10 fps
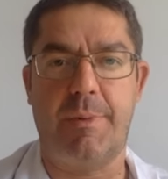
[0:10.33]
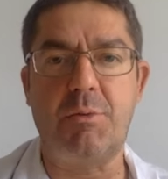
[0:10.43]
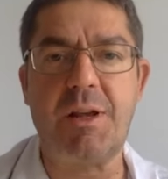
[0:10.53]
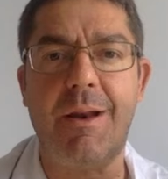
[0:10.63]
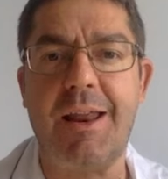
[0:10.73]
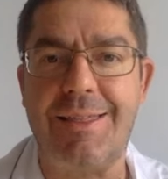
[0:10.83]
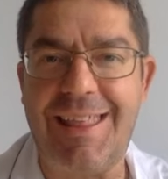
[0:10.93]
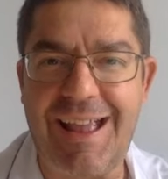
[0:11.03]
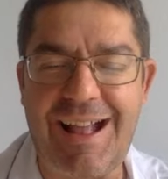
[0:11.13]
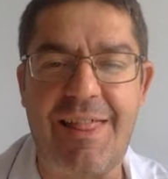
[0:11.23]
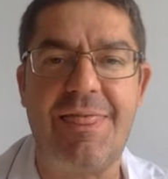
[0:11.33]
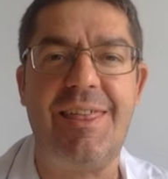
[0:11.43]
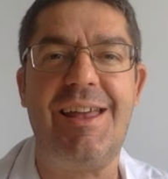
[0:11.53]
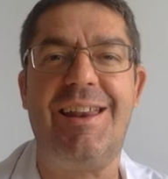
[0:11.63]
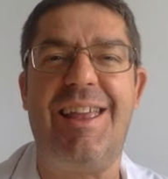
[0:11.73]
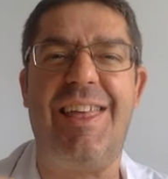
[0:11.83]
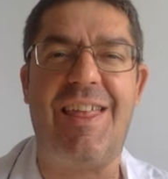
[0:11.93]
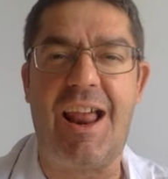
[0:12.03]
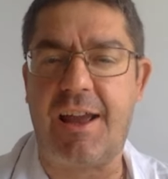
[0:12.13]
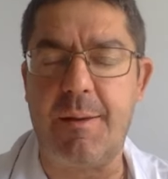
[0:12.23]
Vamos a hablar de cáncer y
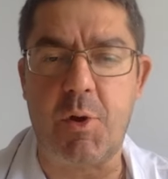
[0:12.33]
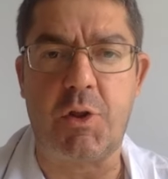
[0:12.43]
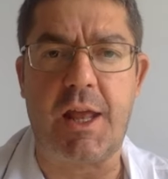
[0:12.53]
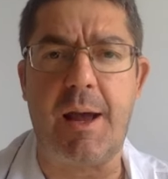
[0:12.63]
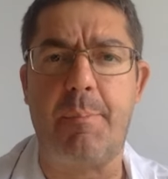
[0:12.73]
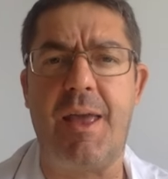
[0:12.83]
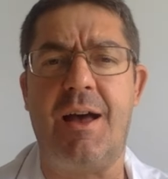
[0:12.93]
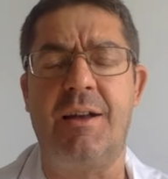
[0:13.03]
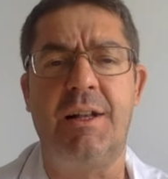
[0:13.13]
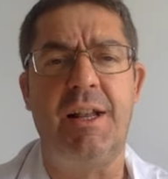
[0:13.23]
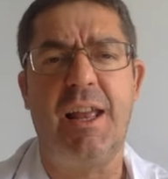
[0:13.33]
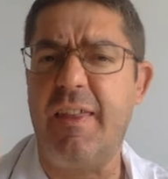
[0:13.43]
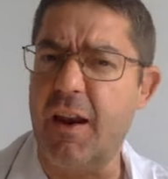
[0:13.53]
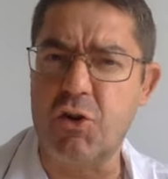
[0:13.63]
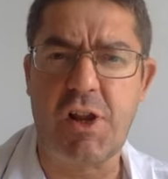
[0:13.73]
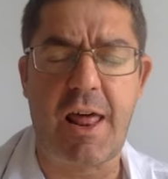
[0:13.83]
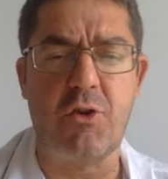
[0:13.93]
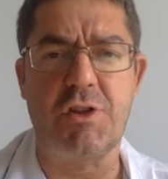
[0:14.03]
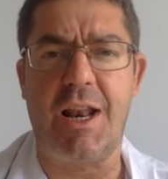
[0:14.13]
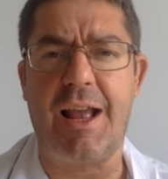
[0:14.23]
de la quimioterapia y de los
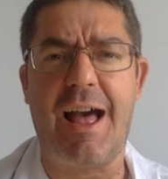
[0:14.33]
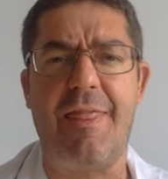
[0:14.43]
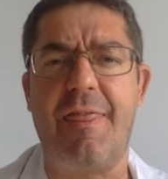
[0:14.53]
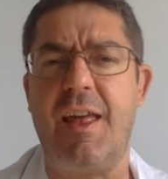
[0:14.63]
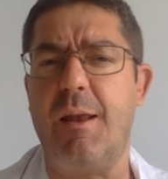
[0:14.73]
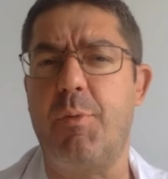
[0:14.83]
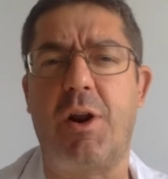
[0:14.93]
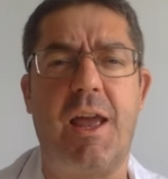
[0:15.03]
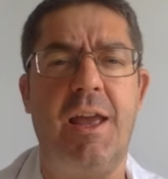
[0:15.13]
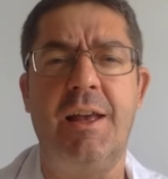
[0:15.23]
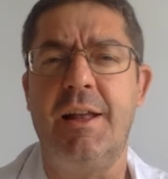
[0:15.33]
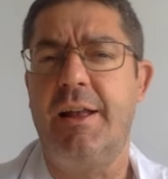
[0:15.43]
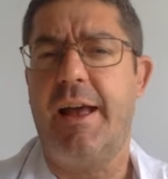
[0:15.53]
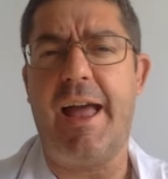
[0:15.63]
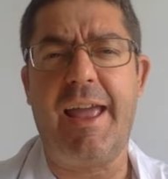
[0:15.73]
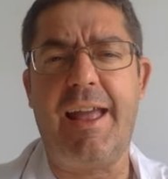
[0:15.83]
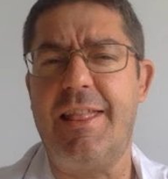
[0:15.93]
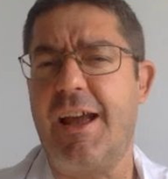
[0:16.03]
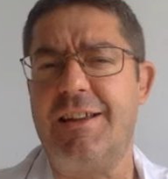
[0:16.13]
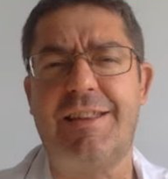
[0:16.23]
grados del cáncer y por qué hay
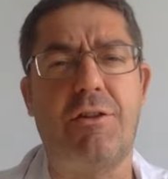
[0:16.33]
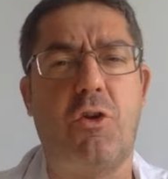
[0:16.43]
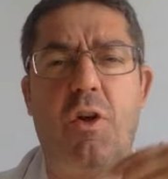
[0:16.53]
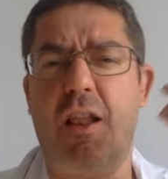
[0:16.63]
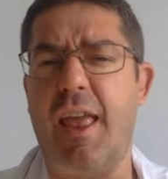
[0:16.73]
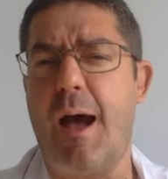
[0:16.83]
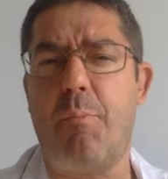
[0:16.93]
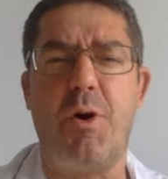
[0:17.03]
gente que está todo el día,